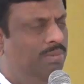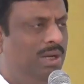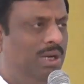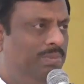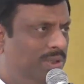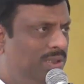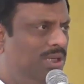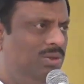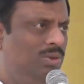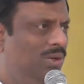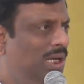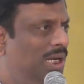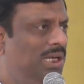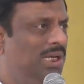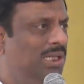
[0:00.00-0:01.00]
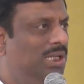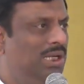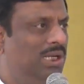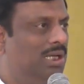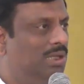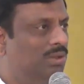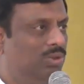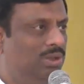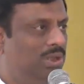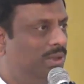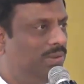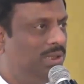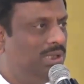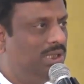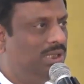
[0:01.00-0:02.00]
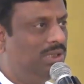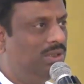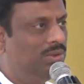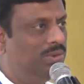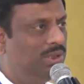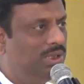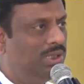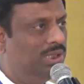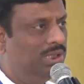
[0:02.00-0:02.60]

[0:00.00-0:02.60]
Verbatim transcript: ब्लड प्रेशर थोड़ा हाई रहता है लेकिन कोई दवा नहीं लेता हूँ मैं